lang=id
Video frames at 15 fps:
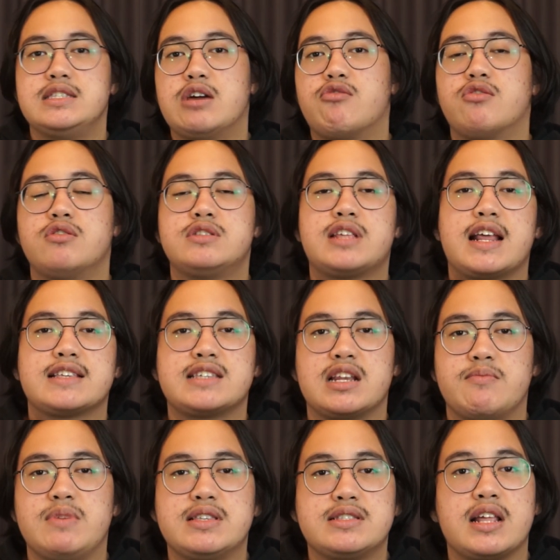jauh terasa
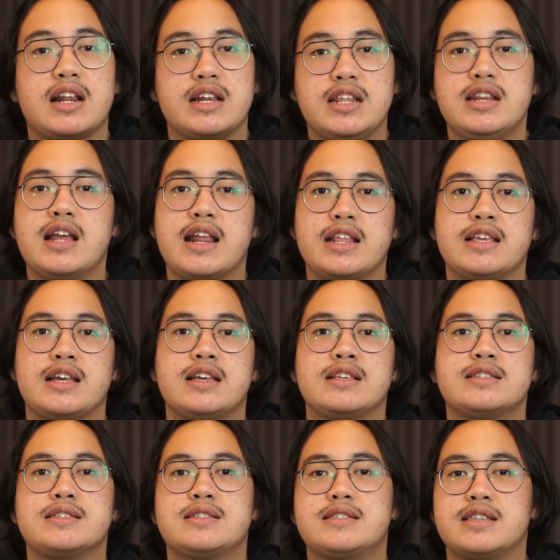lebih sturdy dari
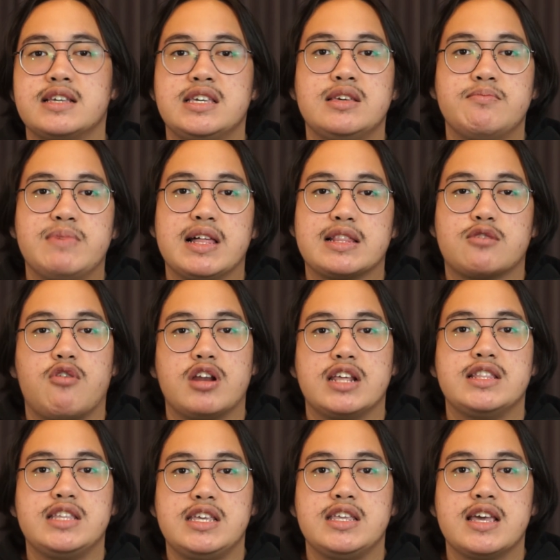segi build
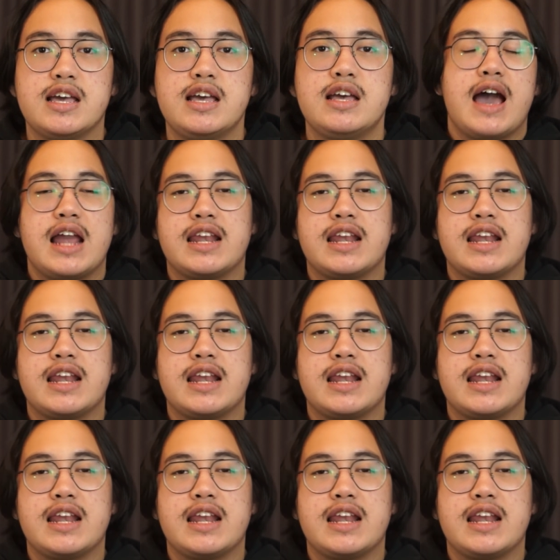quality-nya.